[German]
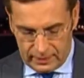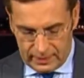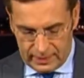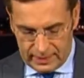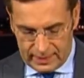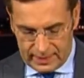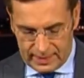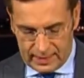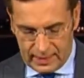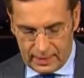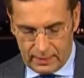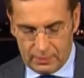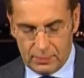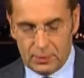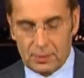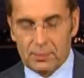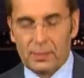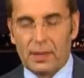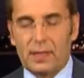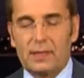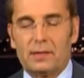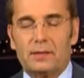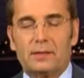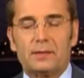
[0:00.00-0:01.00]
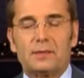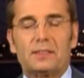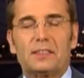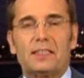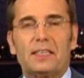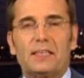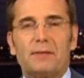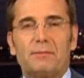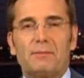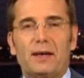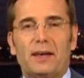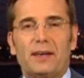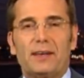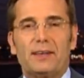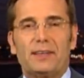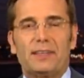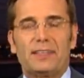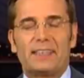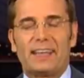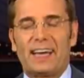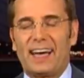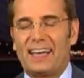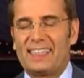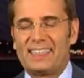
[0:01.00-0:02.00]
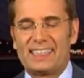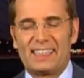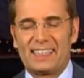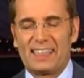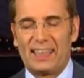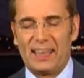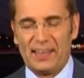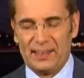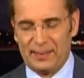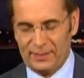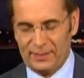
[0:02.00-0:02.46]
Jetzt habe ich mein Thema ganz